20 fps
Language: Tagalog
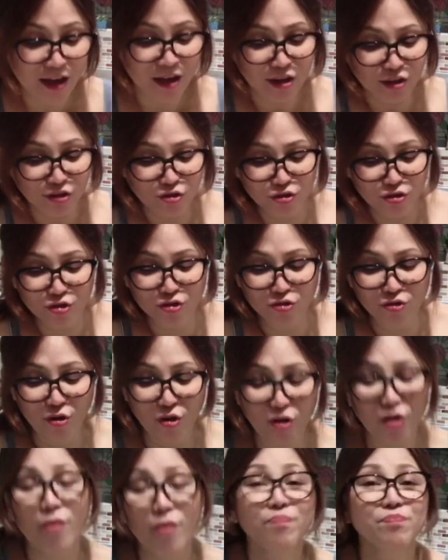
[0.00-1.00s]
Diyos
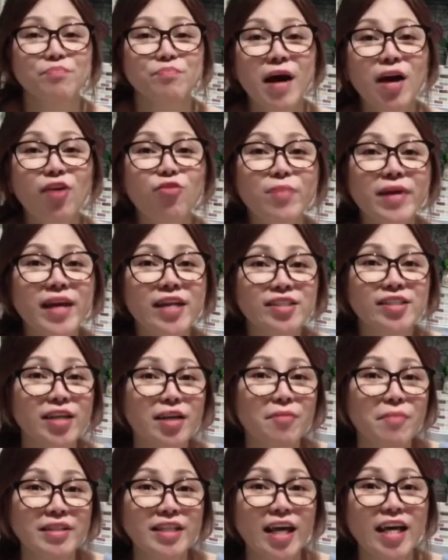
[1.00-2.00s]
ko, bago pa na siya
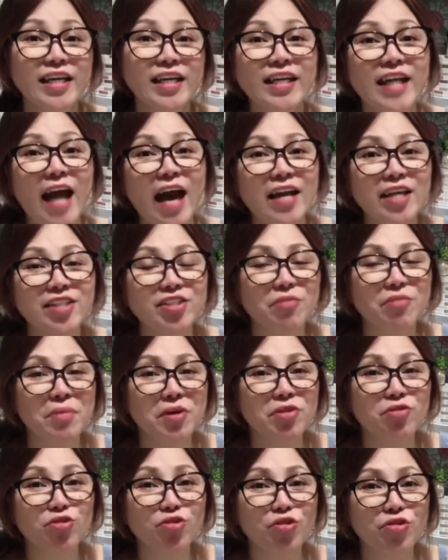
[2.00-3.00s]
namatay, kinalat niya pa
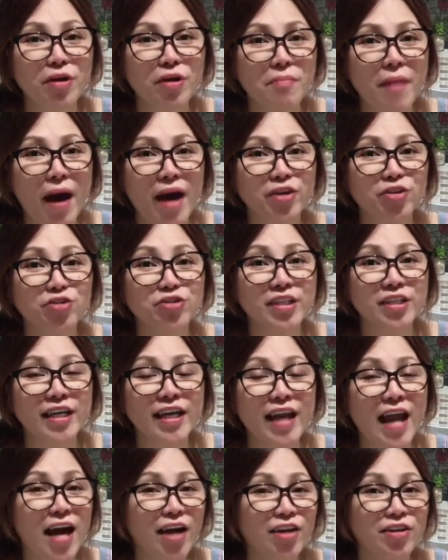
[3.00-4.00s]
yung coronavirus.
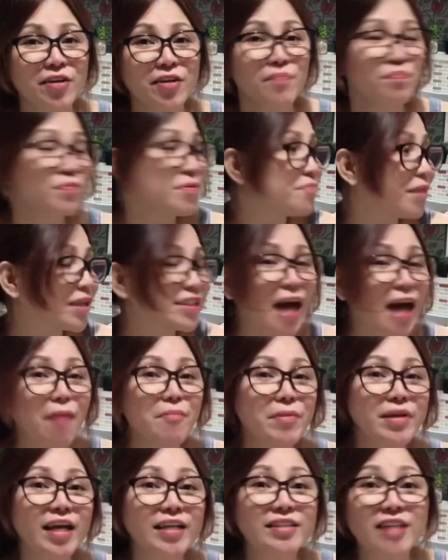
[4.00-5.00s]
Kailangan
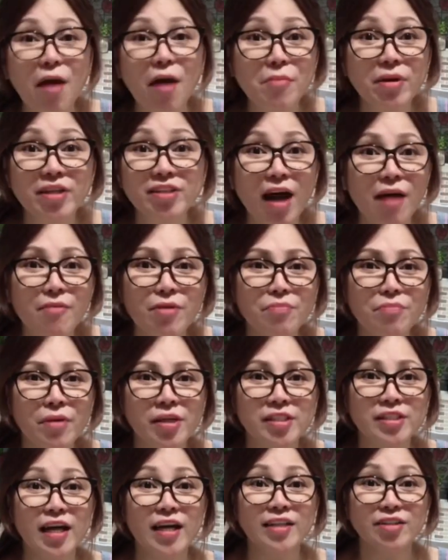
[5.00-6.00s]
magdamay, nagdamay-damay pa
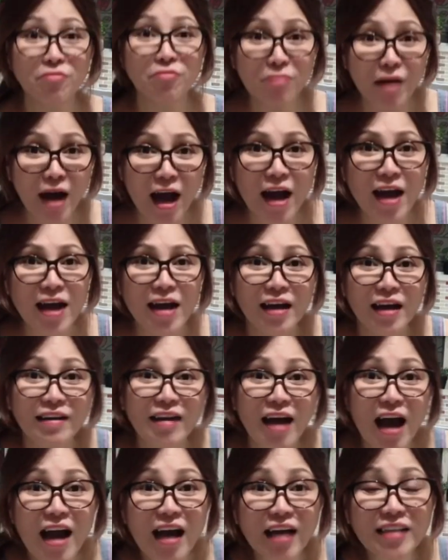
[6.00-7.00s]
siya. di ba
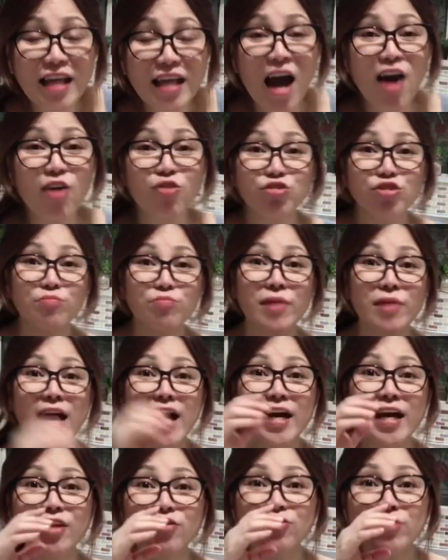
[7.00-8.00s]
Nakakatakot yung mga
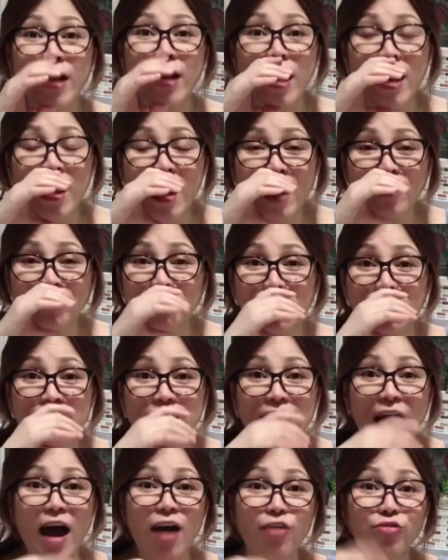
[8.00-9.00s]
ganun na ano ng
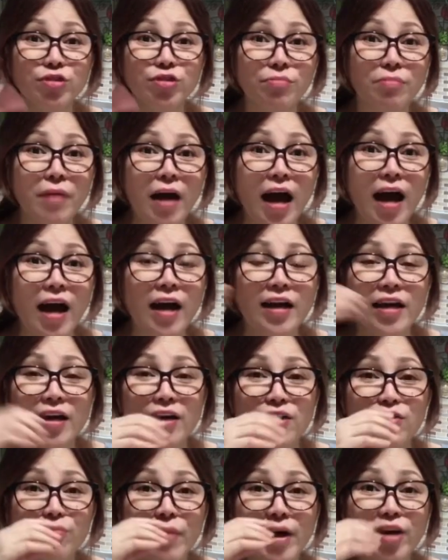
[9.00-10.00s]
tao, di ba
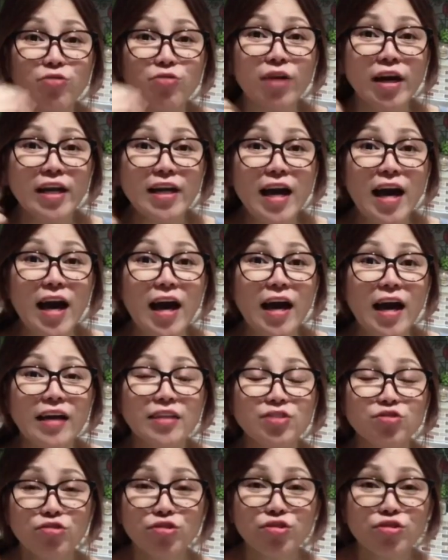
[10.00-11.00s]
meron ka na,
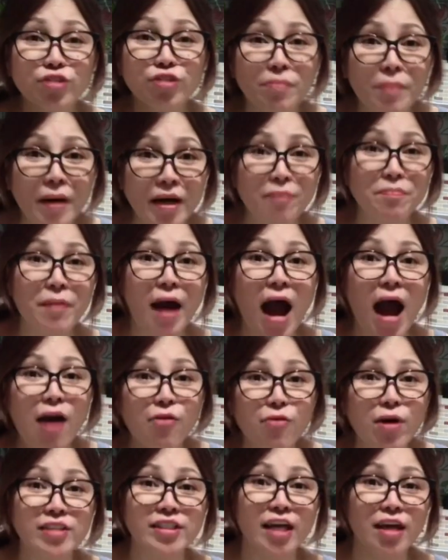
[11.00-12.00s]
gusto niya pang
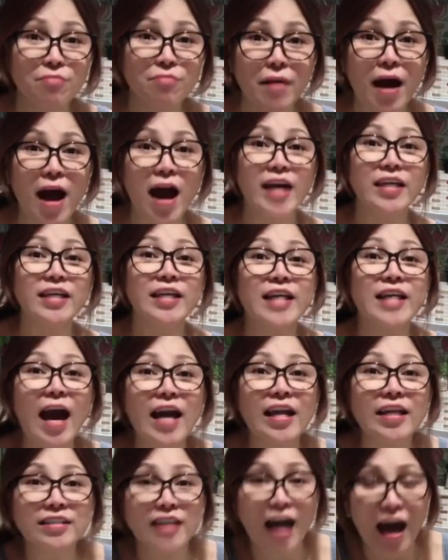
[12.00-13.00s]
ipahawa sa iba,
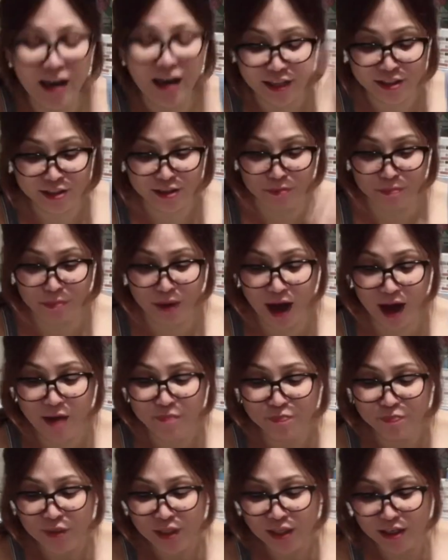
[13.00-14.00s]
ikinalat-kalat niya pa.
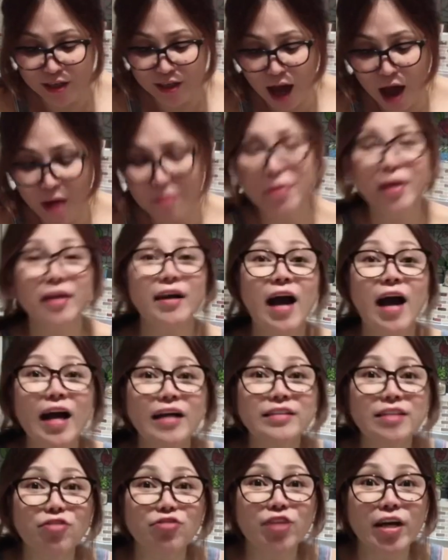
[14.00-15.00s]
Grabe,
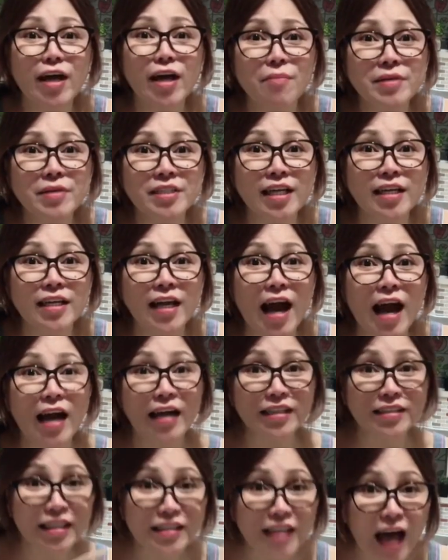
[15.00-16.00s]
nakakatakot. Kaya minsan
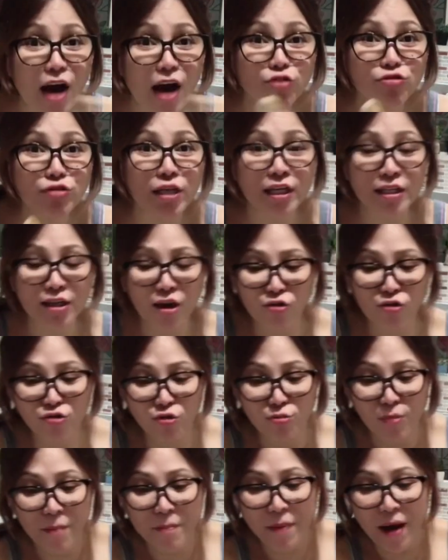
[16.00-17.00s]
nakaka- natakot na rin ako
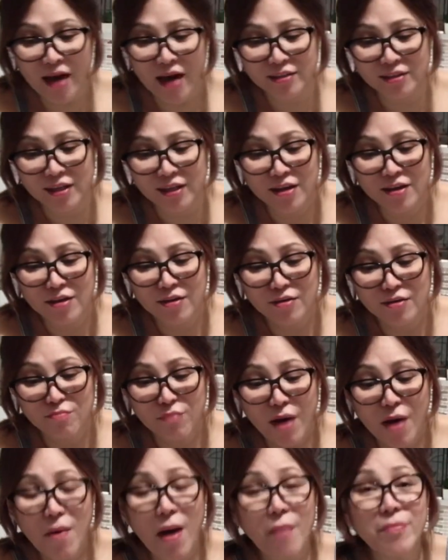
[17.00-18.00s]
lumabas.
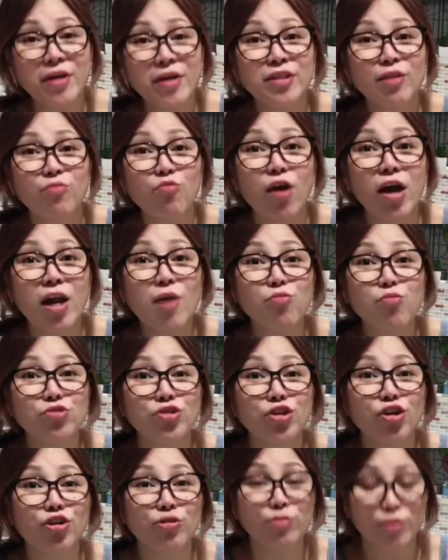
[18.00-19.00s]
Baka mamaya hindi mo alam kung
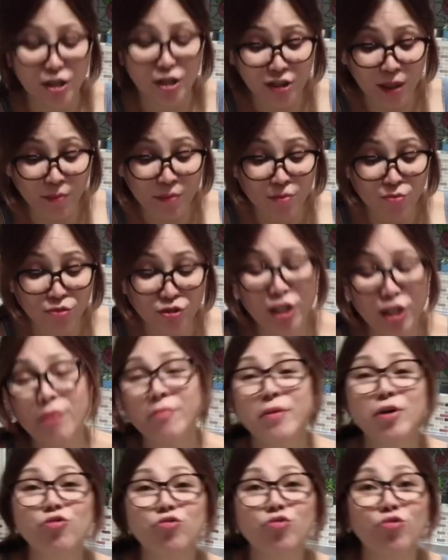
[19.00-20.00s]
sino yung katabi mo dyan na
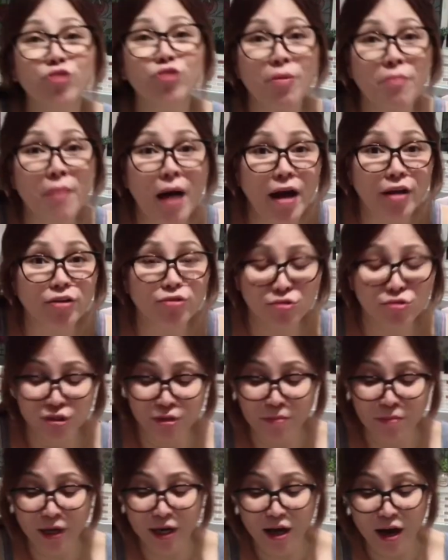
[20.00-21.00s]
may coronavirus,
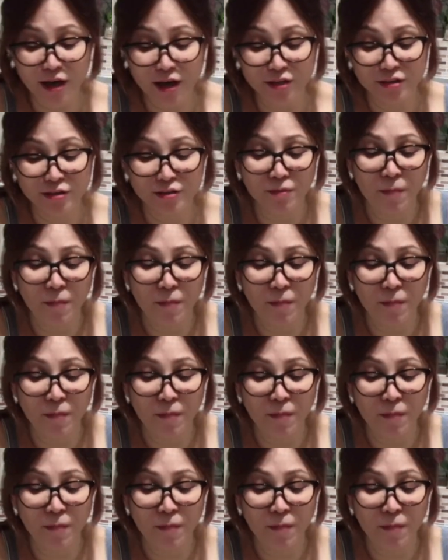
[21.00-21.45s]
di ba guys?